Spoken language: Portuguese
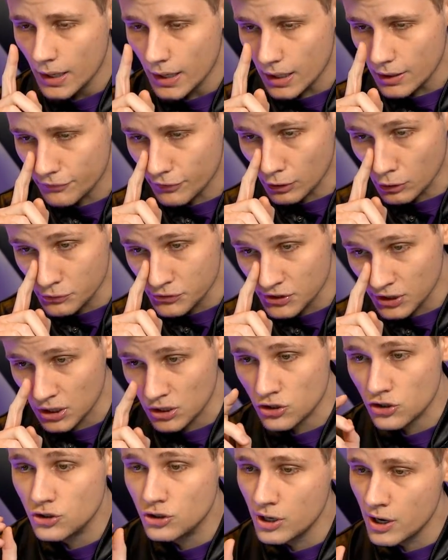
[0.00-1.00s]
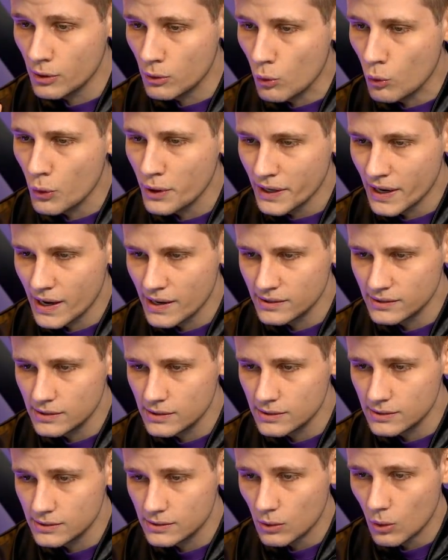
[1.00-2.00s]
Ele falou o seguinte: Diego,
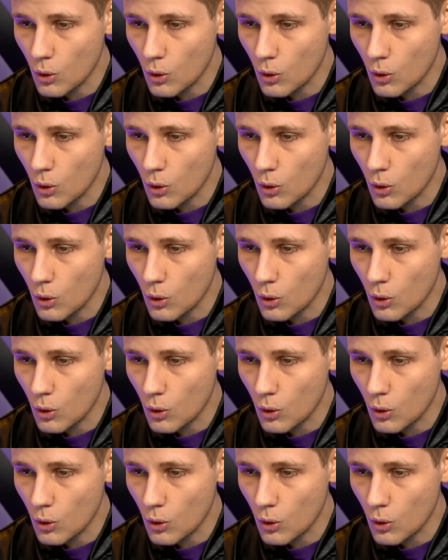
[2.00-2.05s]
conheces